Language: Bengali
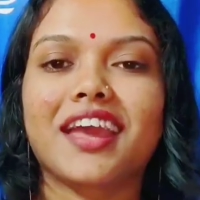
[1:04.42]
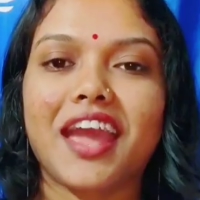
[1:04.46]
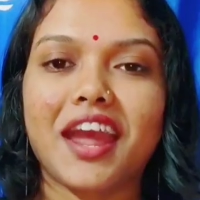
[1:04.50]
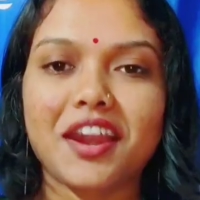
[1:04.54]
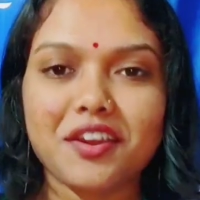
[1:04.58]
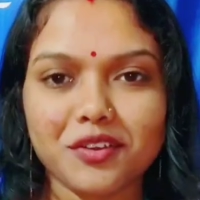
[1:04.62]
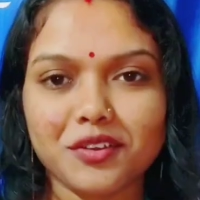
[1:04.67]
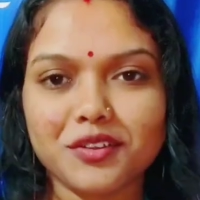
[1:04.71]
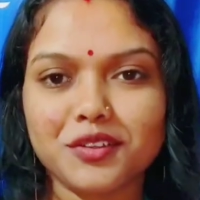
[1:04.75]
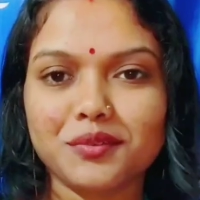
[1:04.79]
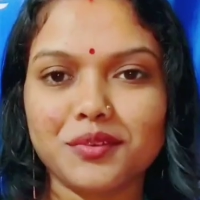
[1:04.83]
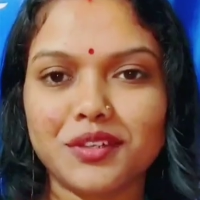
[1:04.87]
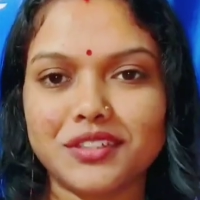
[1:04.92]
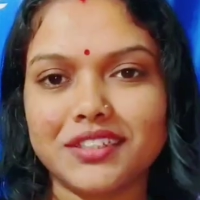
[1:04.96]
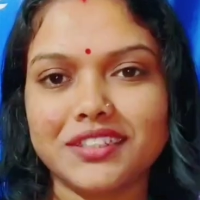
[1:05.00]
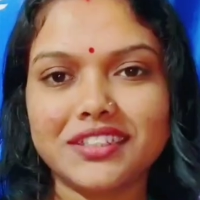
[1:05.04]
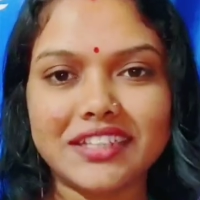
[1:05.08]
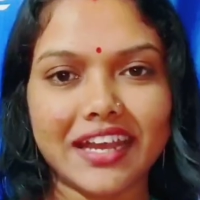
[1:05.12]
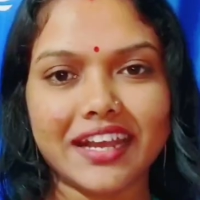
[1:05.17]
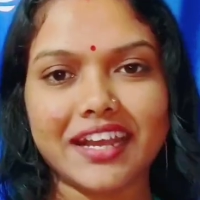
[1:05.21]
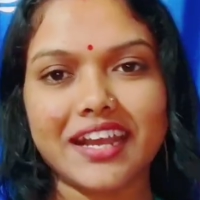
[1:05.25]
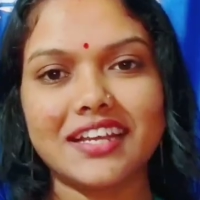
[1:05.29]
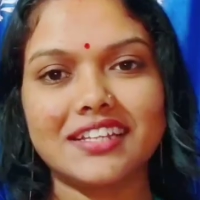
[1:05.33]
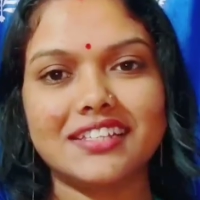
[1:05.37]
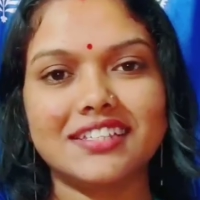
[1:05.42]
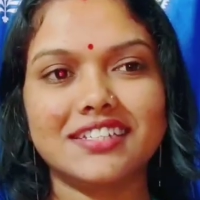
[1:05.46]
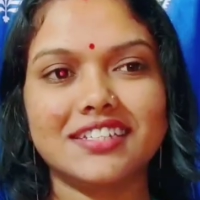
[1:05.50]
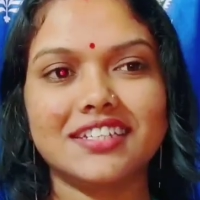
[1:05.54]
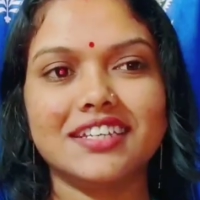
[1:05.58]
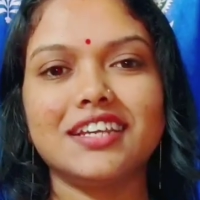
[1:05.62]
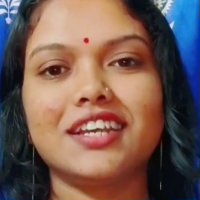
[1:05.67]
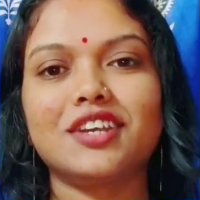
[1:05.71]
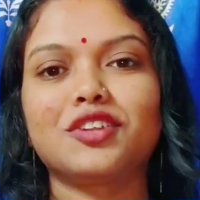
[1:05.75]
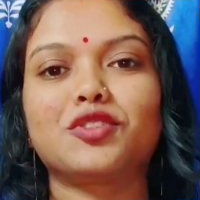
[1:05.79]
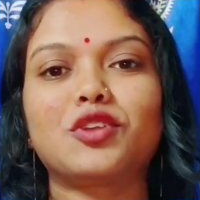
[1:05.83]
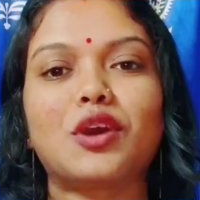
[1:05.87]
কেন তোমাদের
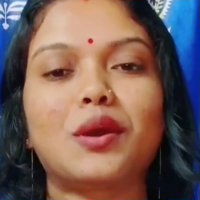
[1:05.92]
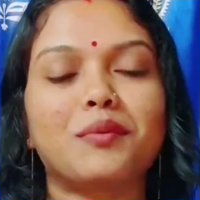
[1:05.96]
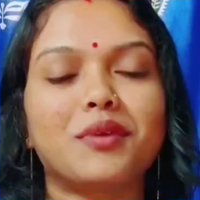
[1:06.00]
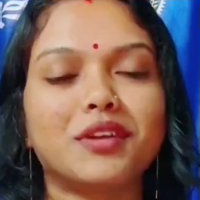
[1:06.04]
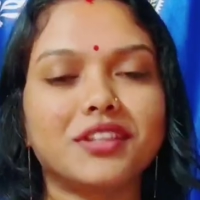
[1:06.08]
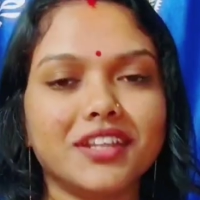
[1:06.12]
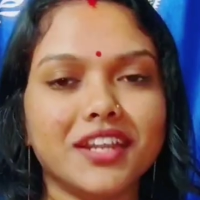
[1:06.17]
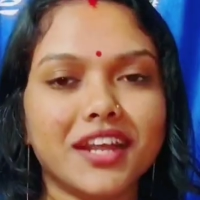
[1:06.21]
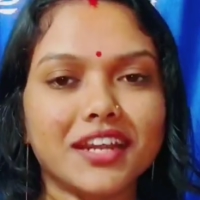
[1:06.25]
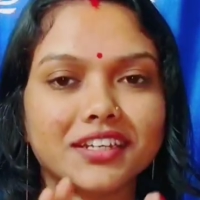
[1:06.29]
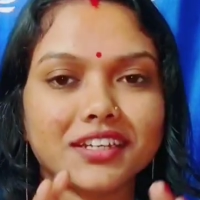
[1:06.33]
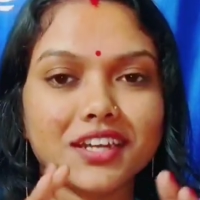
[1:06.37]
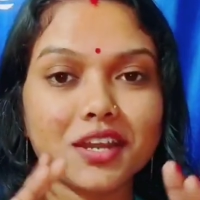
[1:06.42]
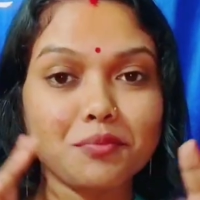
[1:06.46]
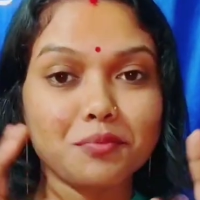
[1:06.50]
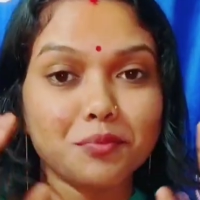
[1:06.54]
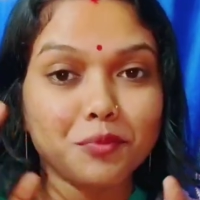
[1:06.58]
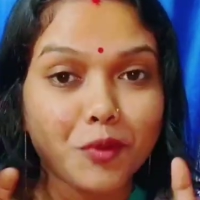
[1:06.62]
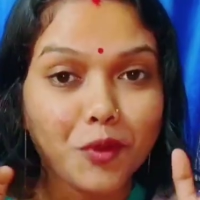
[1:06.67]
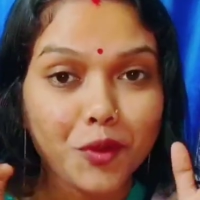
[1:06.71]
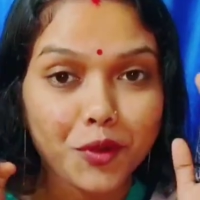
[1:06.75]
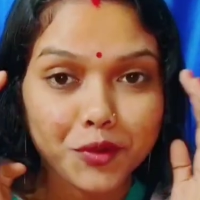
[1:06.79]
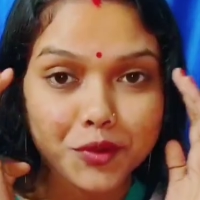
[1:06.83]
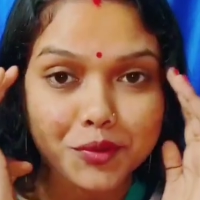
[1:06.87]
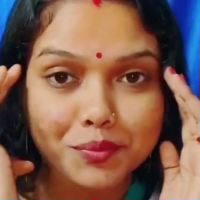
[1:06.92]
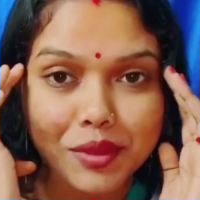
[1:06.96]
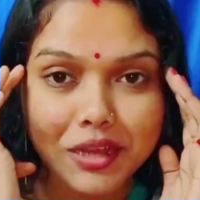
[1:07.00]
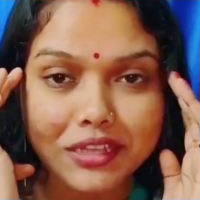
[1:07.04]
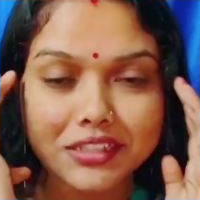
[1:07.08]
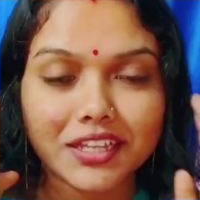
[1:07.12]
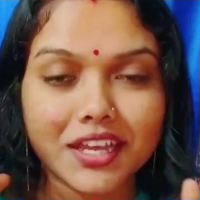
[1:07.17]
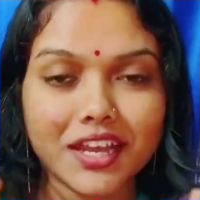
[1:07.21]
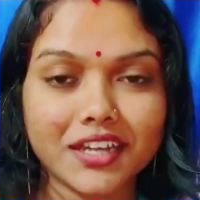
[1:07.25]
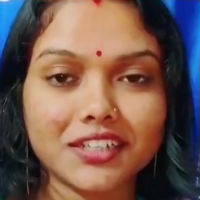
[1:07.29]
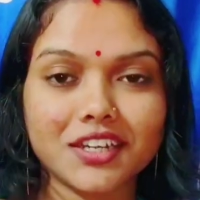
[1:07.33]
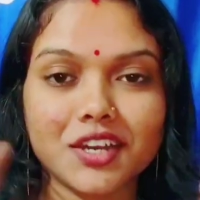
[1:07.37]
দেখাচ্ছি তো আমাদের একটা বড়
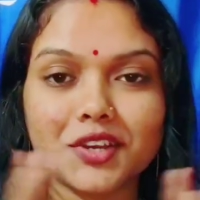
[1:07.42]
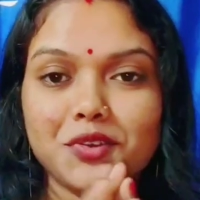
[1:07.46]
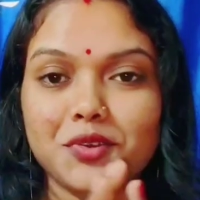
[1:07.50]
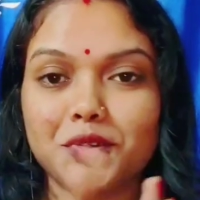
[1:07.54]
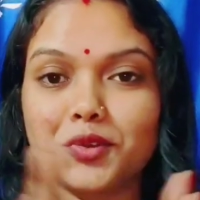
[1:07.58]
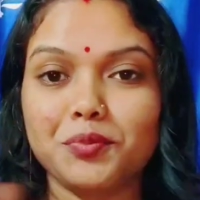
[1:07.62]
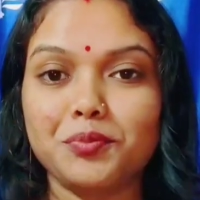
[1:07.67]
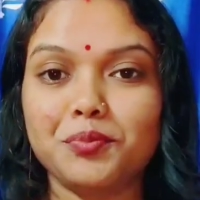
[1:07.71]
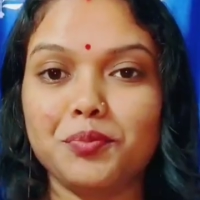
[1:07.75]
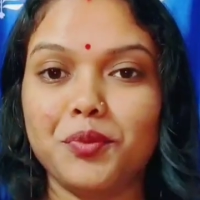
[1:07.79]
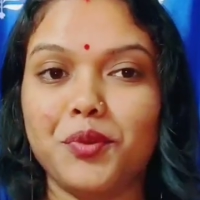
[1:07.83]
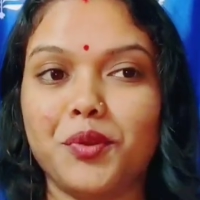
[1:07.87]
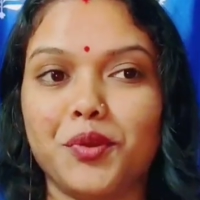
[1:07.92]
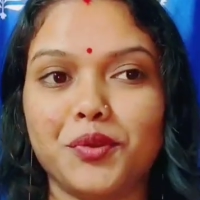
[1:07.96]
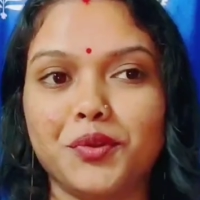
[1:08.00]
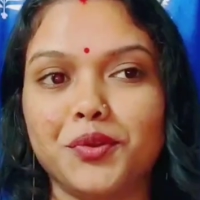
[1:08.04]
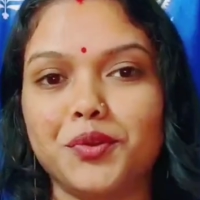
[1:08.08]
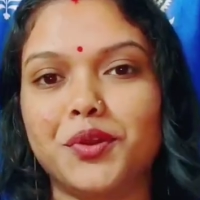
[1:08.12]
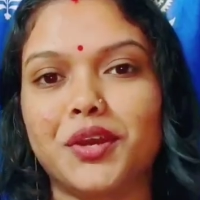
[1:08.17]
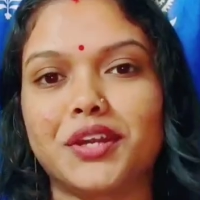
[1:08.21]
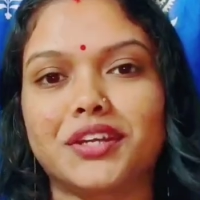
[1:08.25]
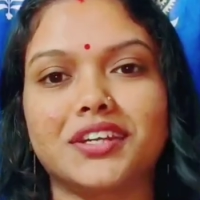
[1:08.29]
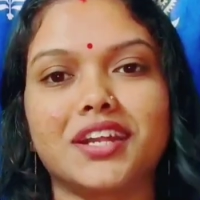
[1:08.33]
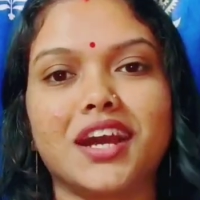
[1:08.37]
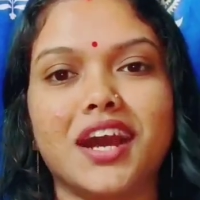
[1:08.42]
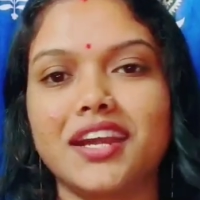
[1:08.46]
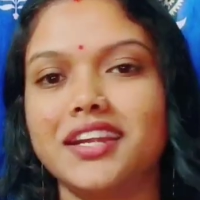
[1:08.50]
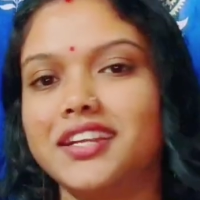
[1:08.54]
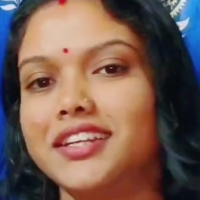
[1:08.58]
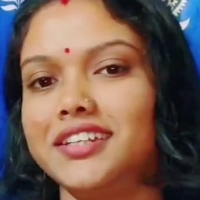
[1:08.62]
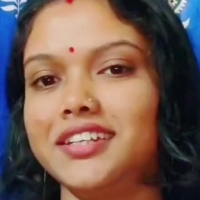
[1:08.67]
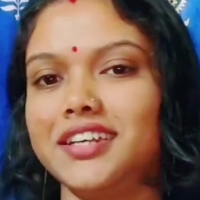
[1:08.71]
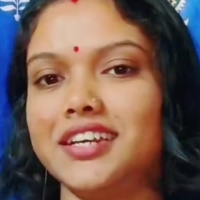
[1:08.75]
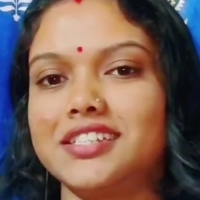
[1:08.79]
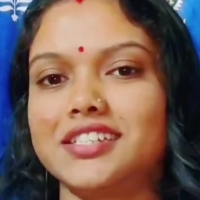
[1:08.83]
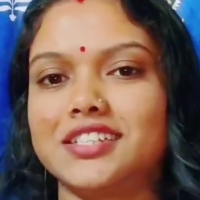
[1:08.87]
মাথায় একটা খুব বড় একটা
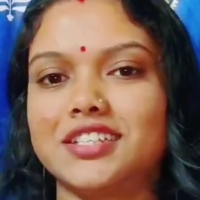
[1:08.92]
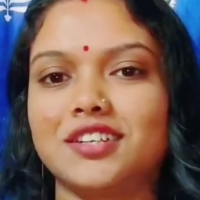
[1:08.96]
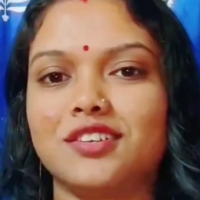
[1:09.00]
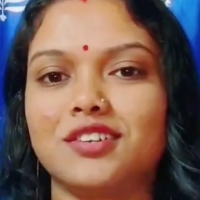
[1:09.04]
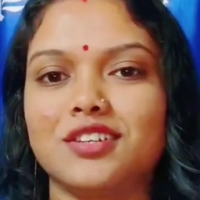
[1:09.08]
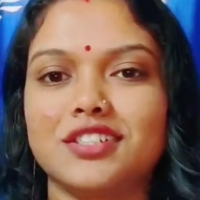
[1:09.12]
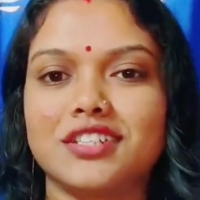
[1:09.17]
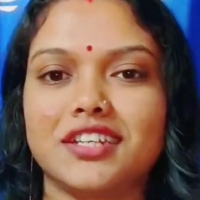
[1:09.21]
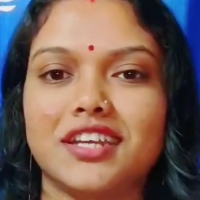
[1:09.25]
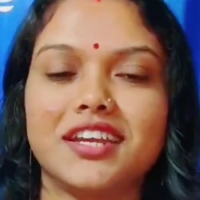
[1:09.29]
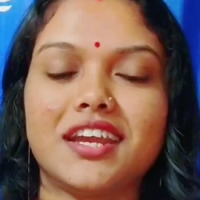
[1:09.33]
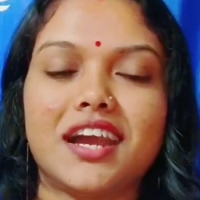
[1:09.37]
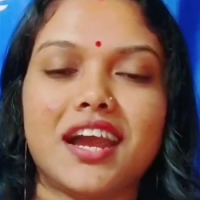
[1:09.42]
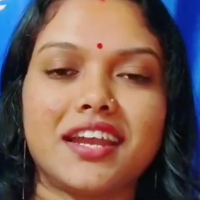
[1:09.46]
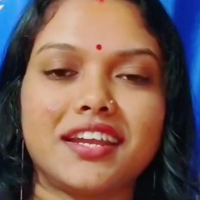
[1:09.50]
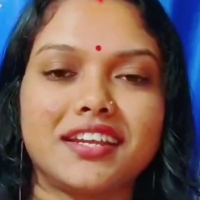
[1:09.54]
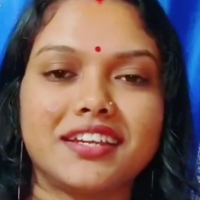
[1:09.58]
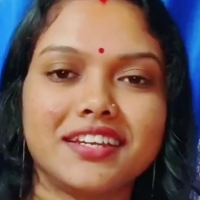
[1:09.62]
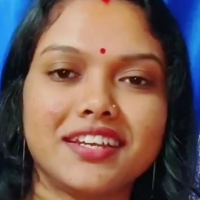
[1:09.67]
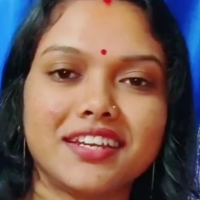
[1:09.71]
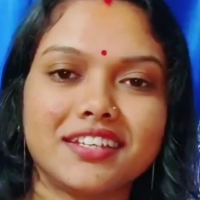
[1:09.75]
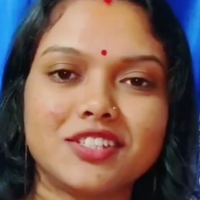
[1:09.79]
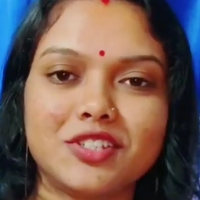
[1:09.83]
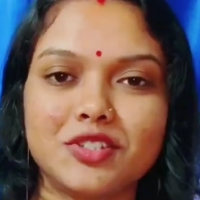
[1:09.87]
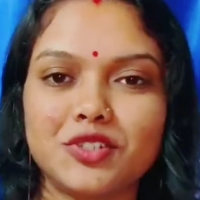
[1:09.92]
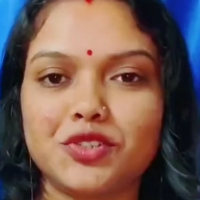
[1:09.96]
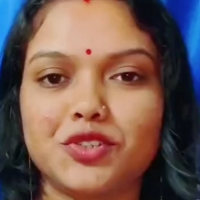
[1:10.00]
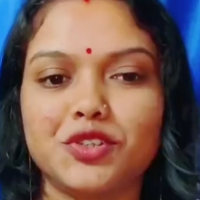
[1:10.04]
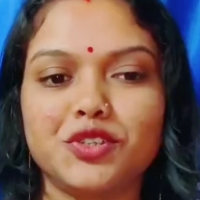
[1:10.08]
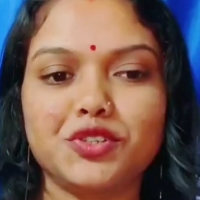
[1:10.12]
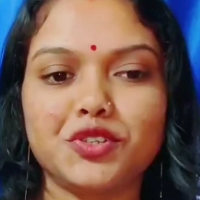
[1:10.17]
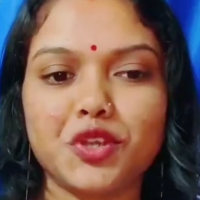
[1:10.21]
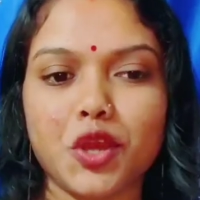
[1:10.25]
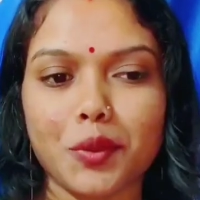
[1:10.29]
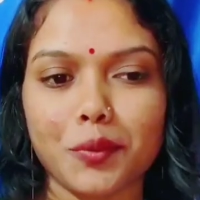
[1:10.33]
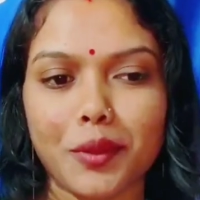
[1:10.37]
আইডিয়া ছিল সেই আইডিয়ার
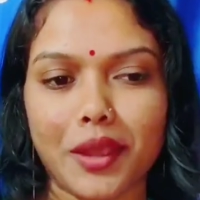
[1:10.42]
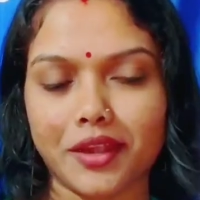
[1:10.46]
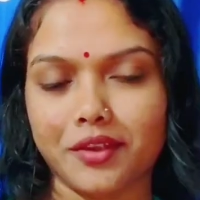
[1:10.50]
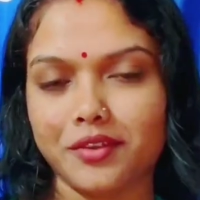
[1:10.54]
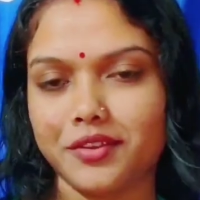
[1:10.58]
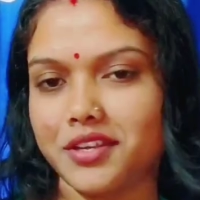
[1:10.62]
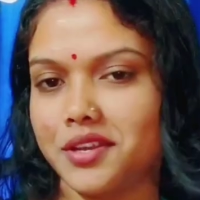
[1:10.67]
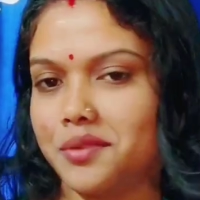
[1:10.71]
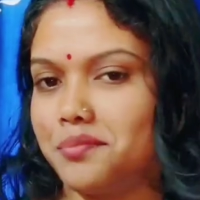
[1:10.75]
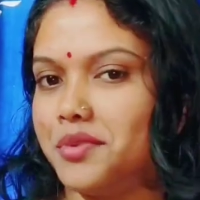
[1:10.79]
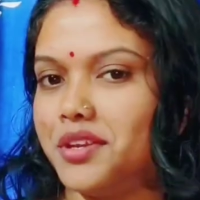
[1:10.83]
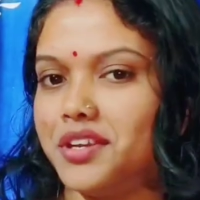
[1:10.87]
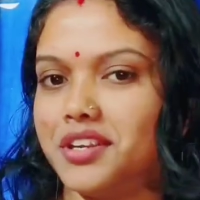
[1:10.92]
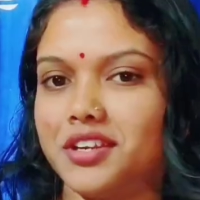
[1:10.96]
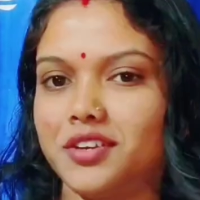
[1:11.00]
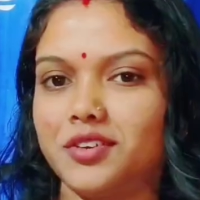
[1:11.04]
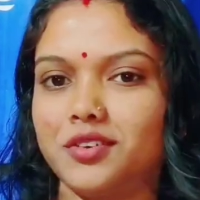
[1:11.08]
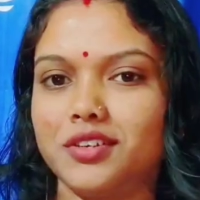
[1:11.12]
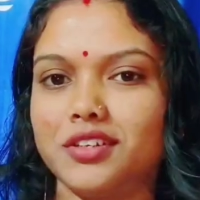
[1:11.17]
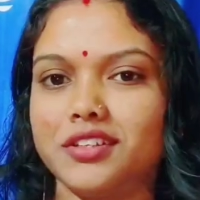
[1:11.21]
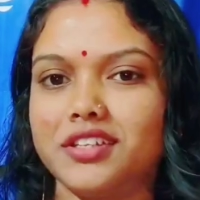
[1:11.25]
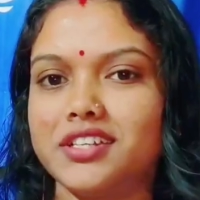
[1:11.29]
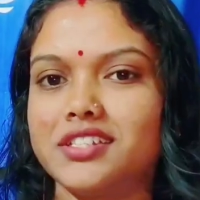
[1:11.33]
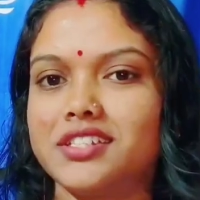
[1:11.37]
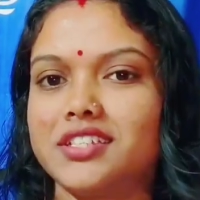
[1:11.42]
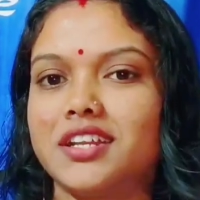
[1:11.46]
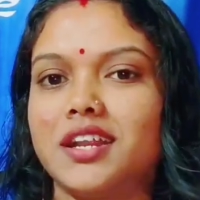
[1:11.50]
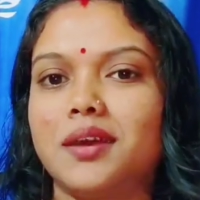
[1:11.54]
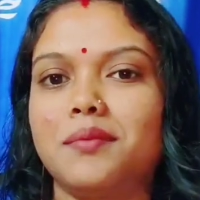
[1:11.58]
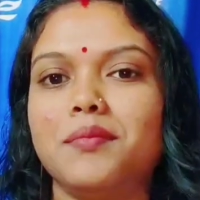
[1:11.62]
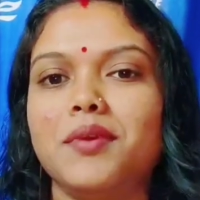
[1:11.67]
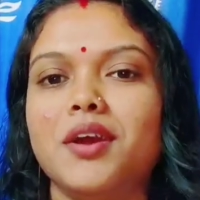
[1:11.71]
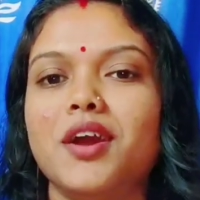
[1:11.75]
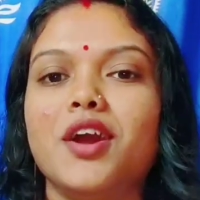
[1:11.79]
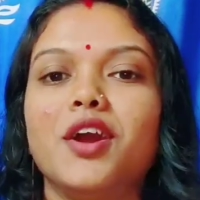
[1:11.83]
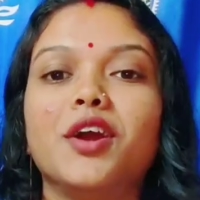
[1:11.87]
জন্যই সব সব অ্যাকোরিয়াম বিক্রি করে দিয়েছিলাম